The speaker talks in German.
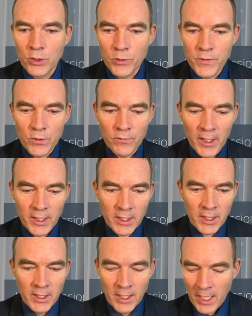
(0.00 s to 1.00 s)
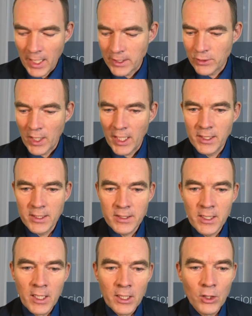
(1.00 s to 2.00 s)
und so weiter. Also
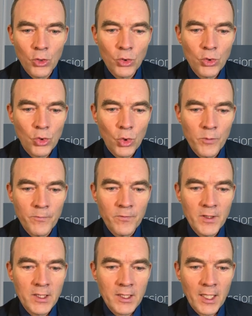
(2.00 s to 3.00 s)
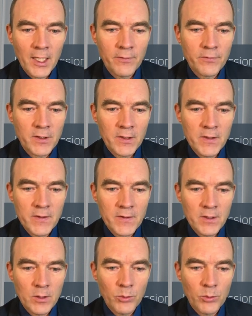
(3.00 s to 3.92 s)
alles rund um Windkraft. Hier sind die